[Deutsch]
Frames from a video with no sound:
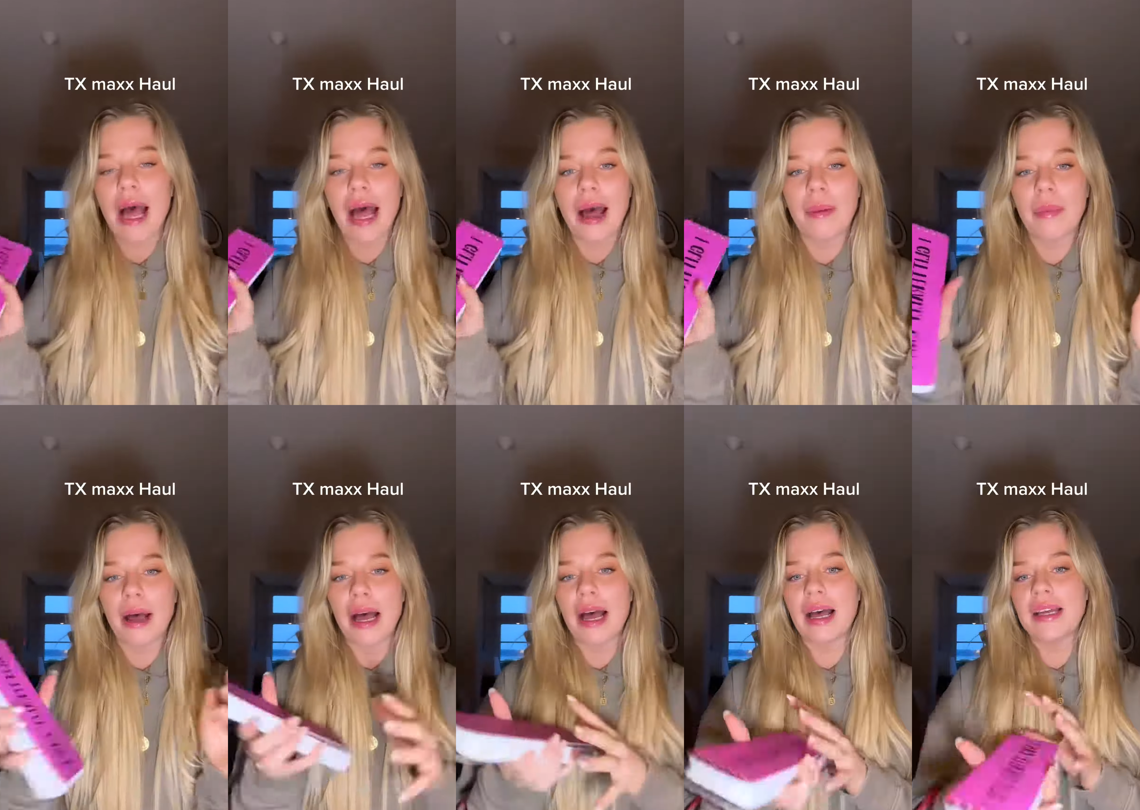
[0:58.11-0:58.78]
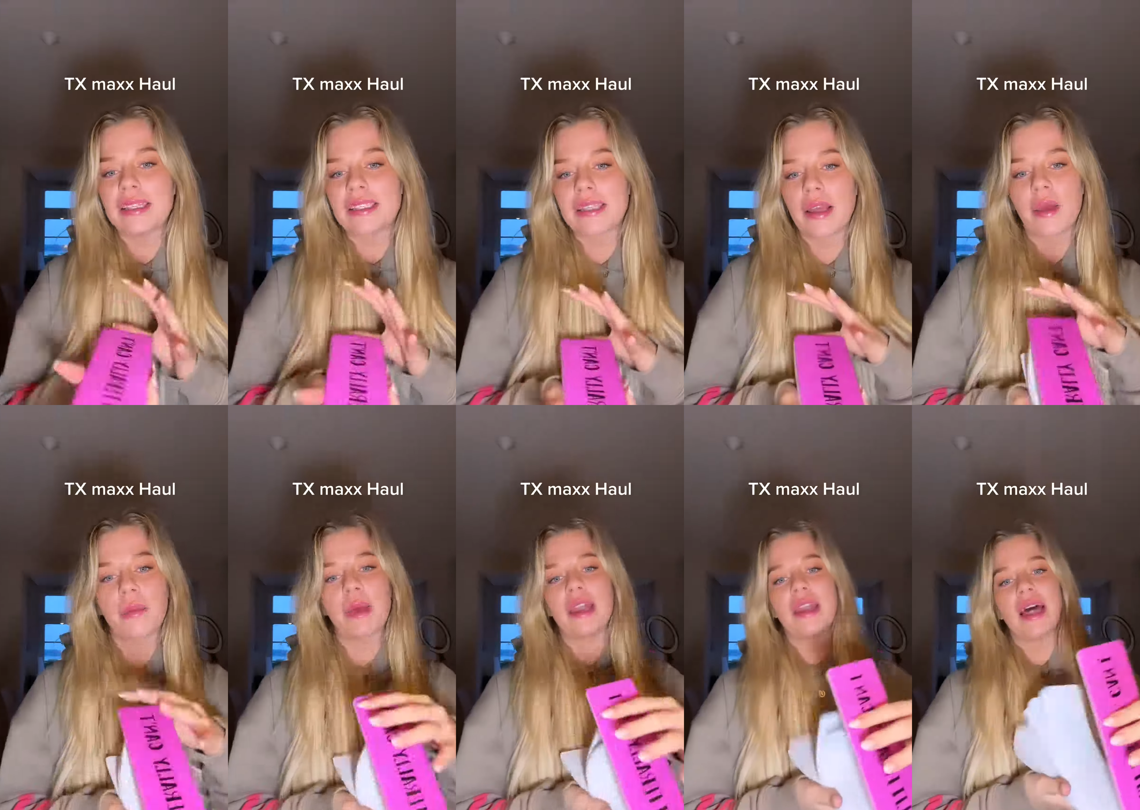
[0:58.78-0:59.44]
aber es
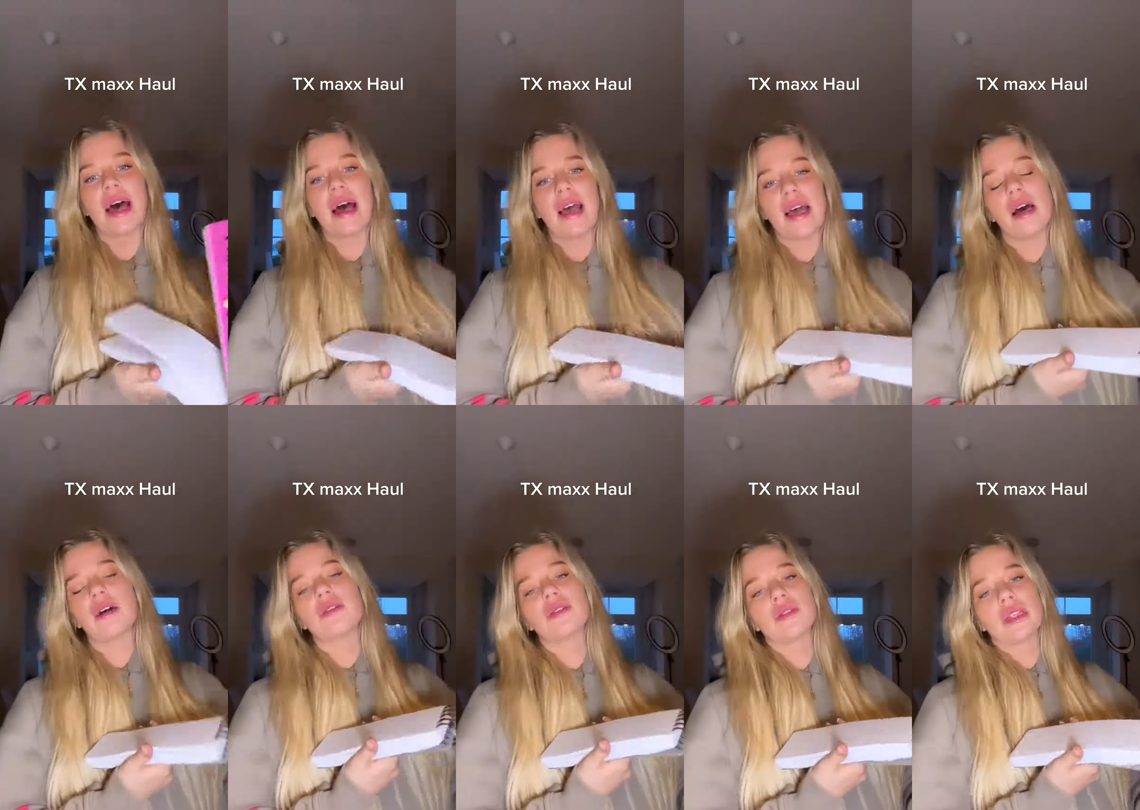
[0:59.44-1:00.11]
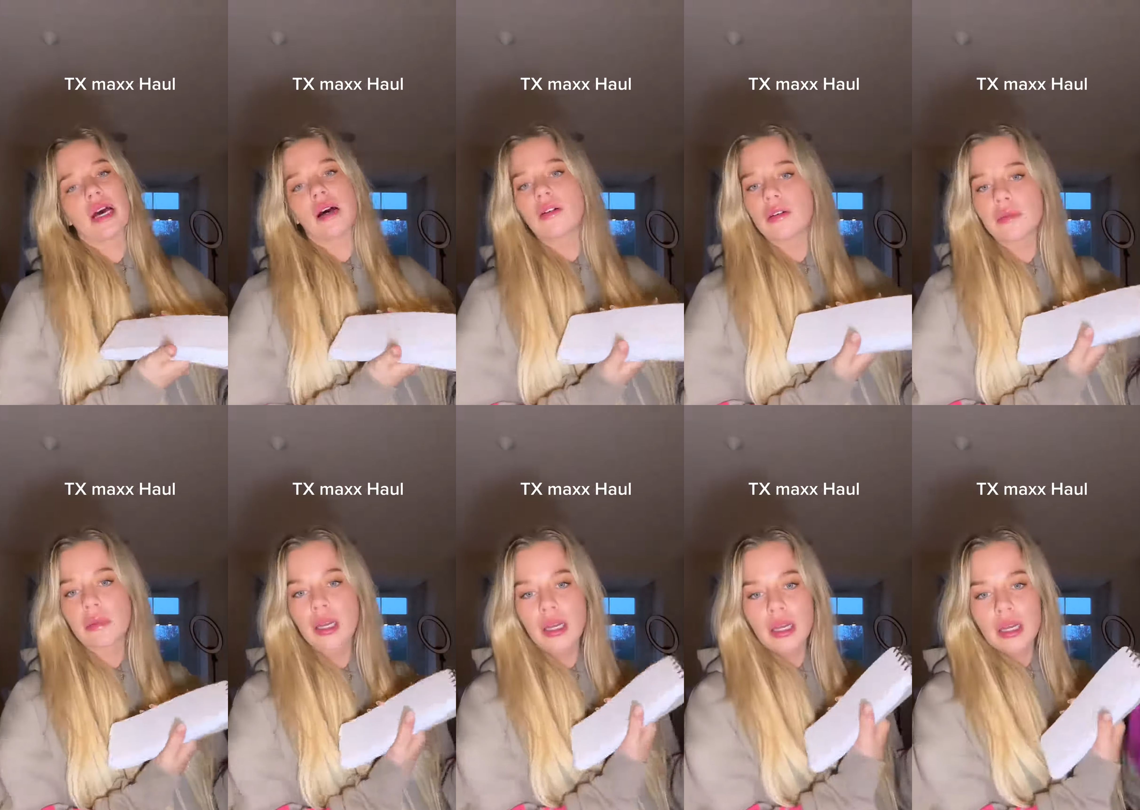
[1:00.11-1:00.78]
ging mir da eher so
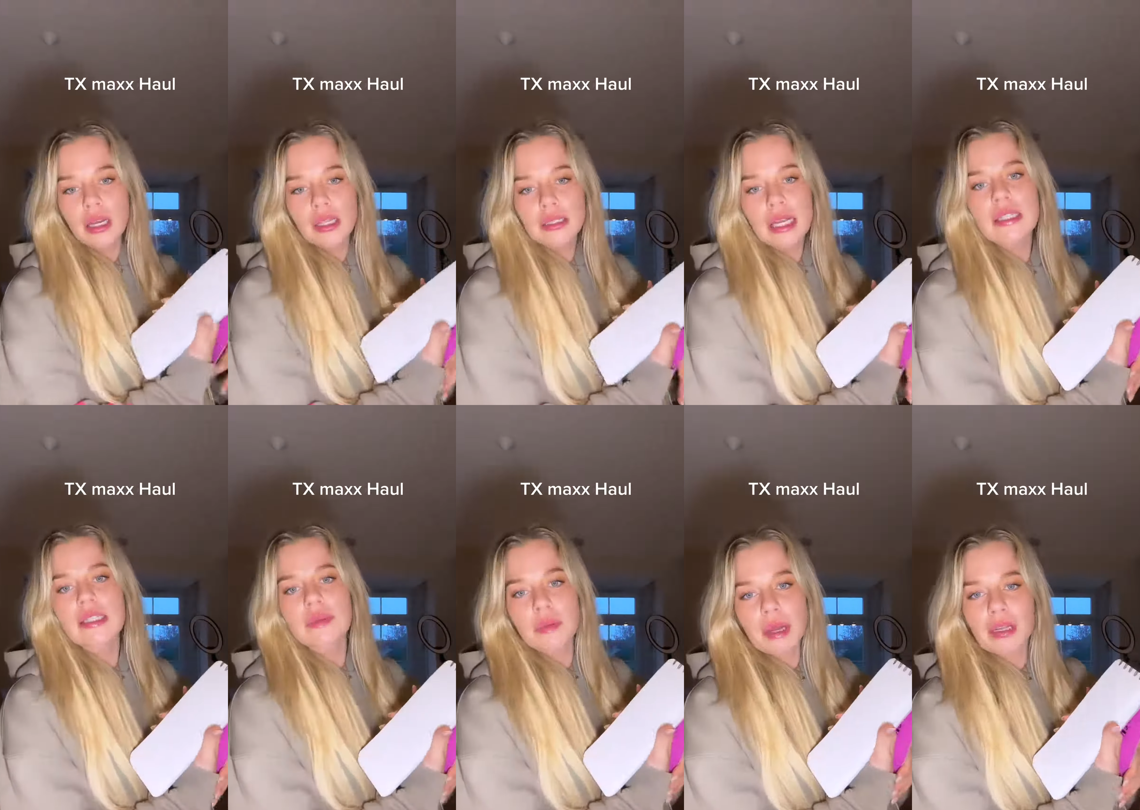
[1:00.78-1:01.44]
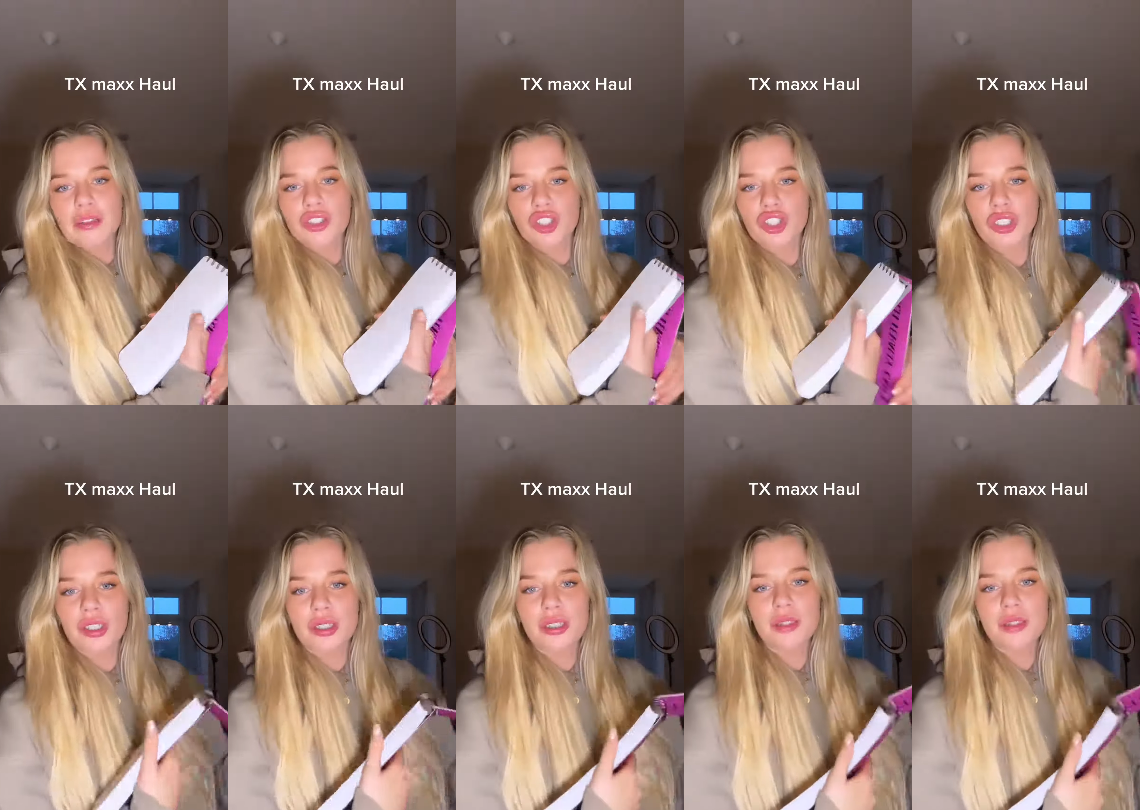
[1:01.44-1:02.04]
darum, dass es praktisch ist.